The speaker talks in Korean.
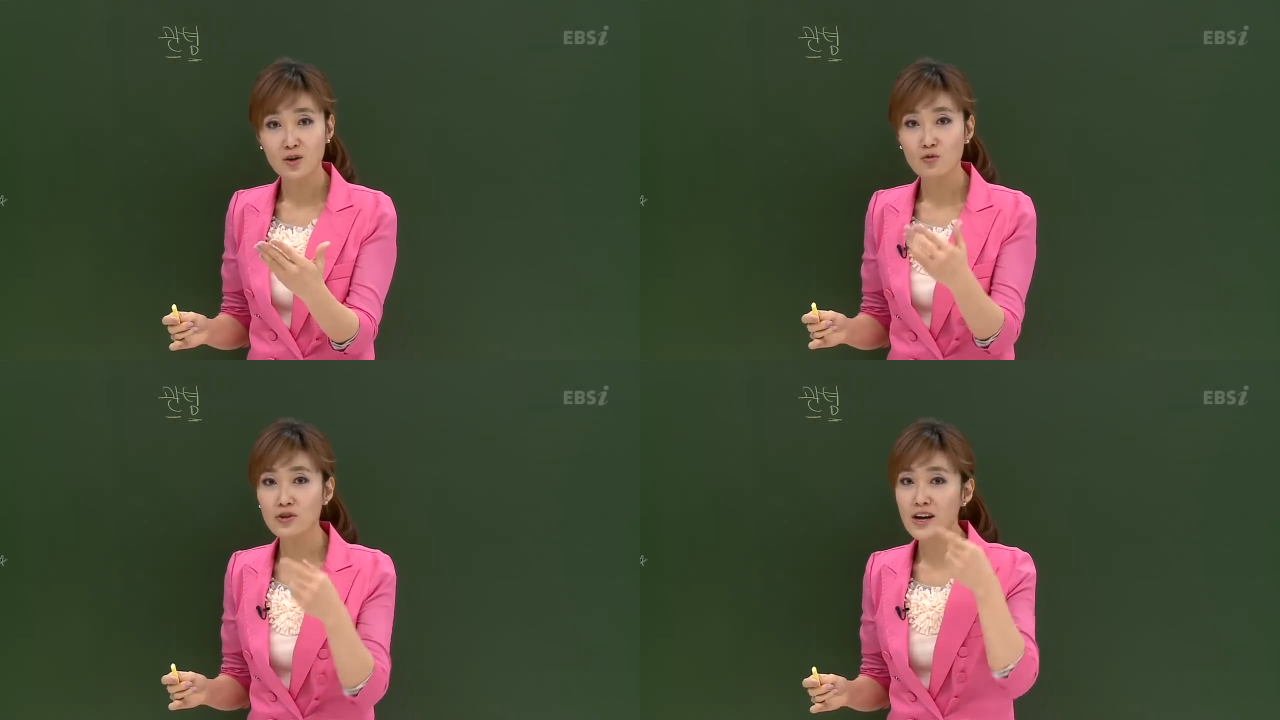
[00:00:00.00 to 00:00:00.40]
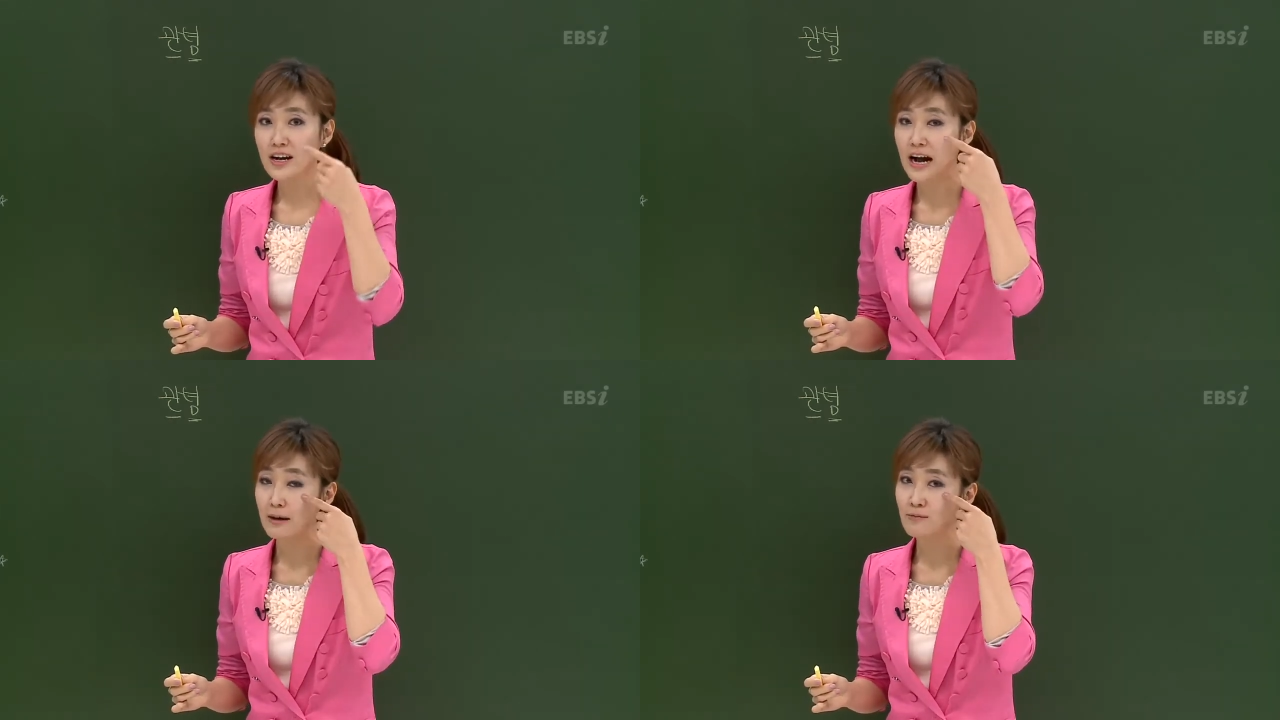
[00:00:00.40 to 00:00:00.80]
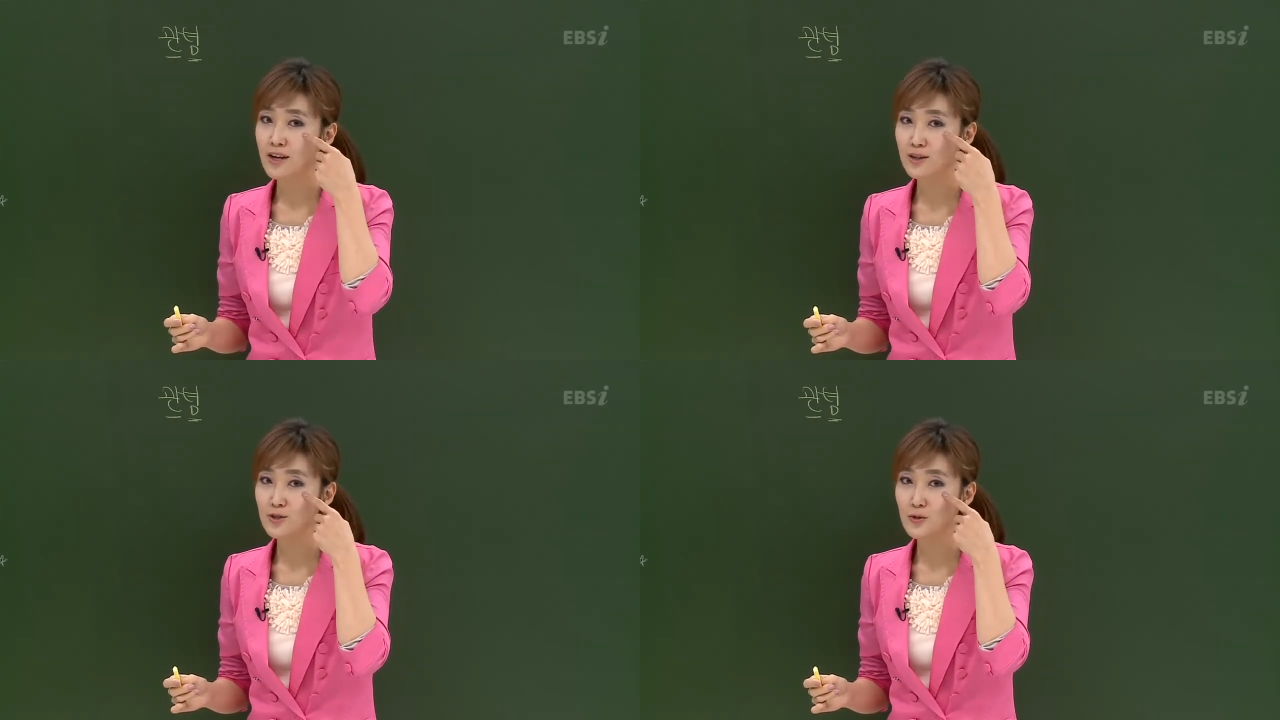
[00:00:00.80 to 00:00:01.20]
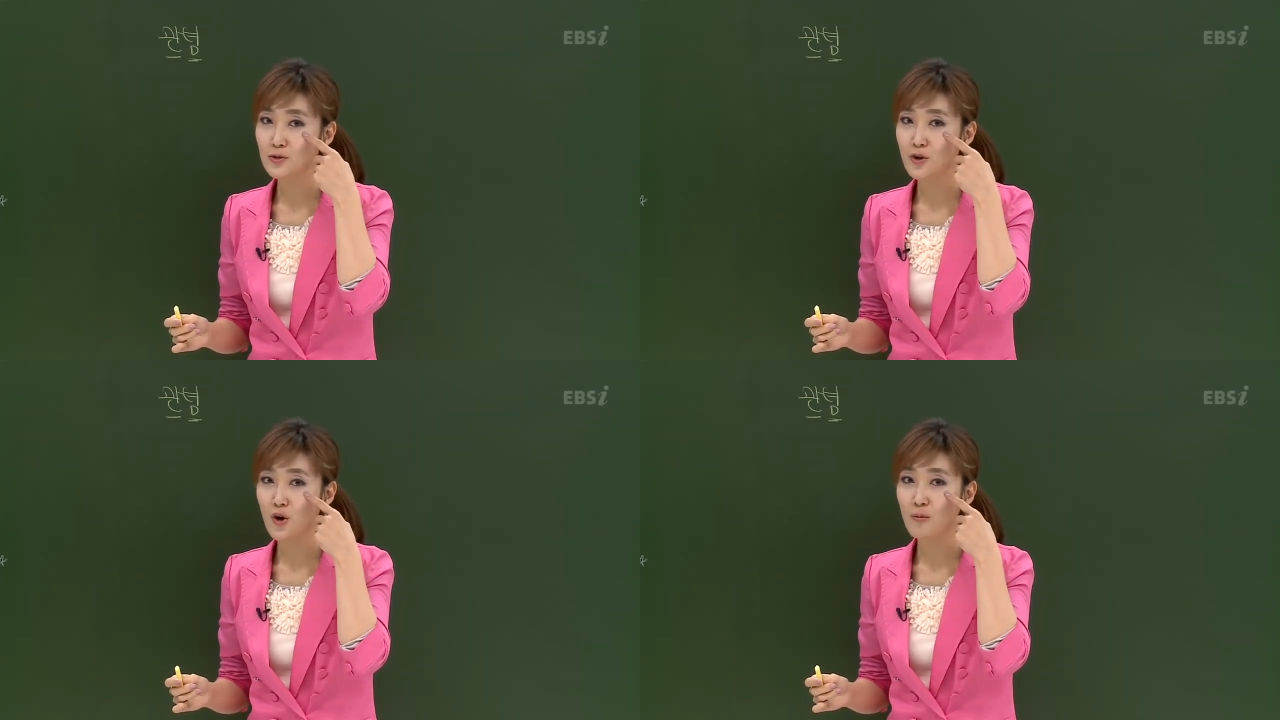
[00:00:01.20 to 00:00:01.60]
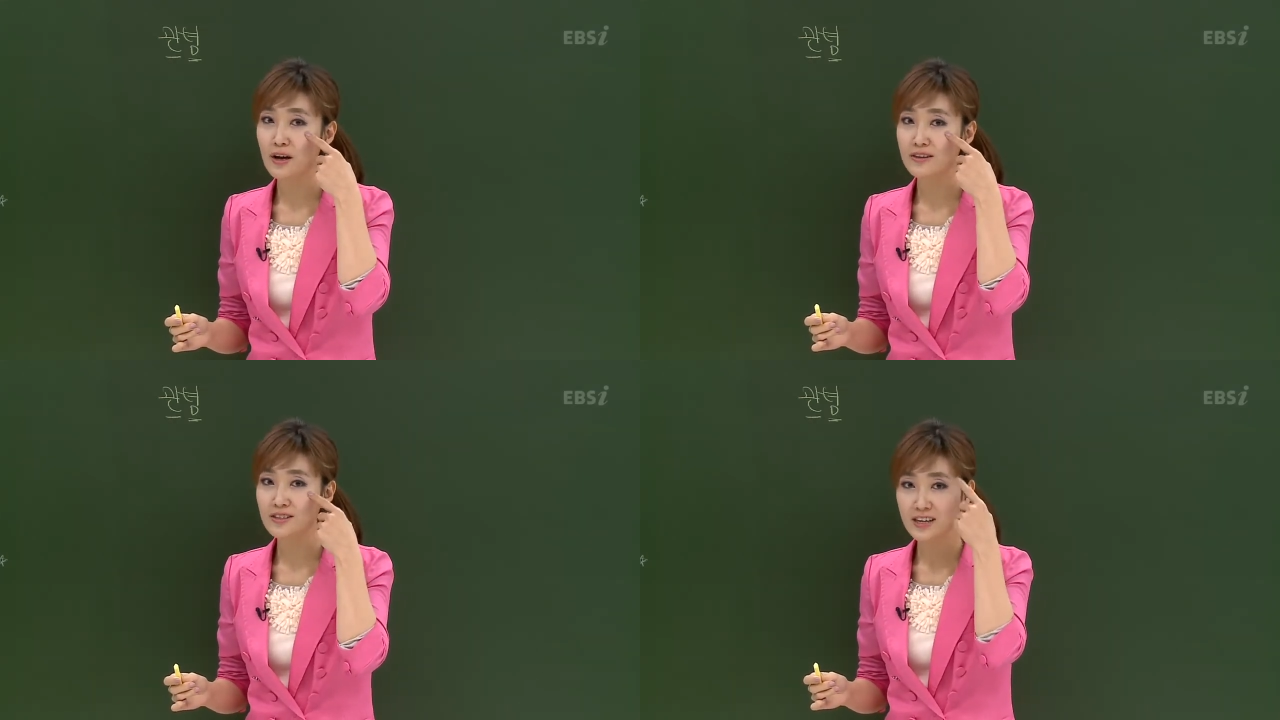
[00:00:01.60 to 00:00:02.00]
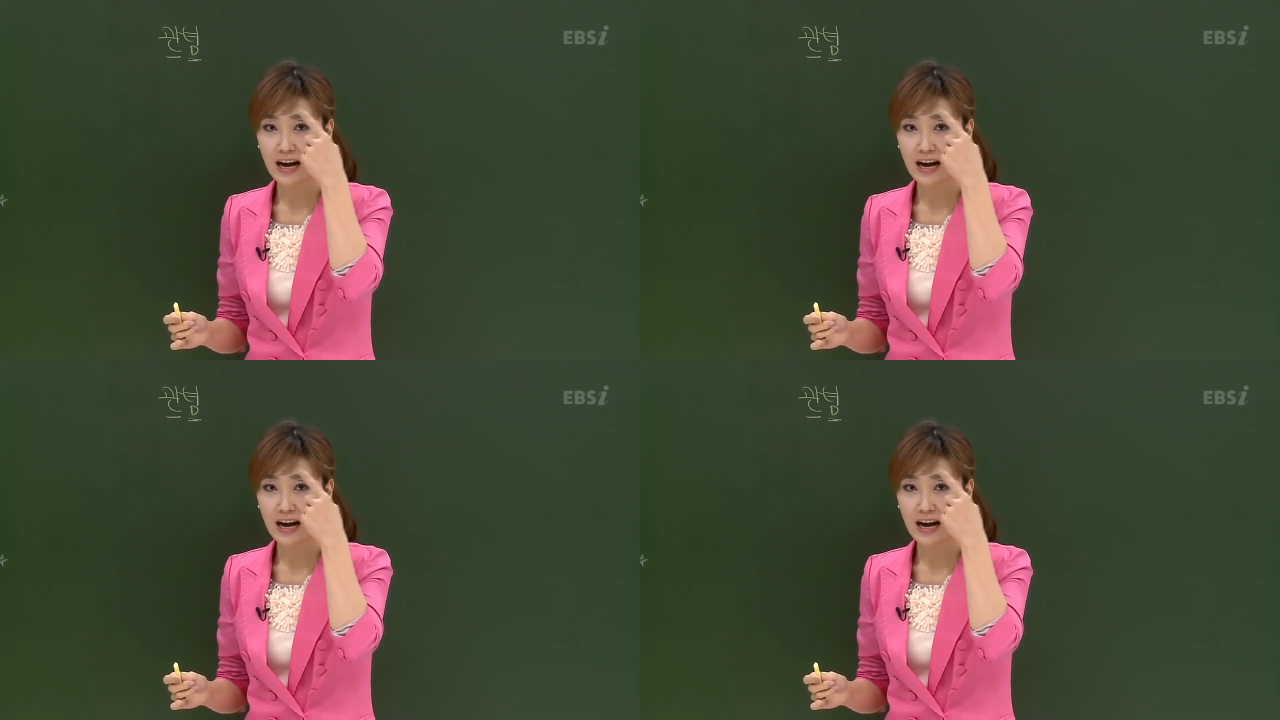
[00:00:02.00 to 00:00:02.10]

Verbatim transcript: 우리가 감각적으로 경험하는 이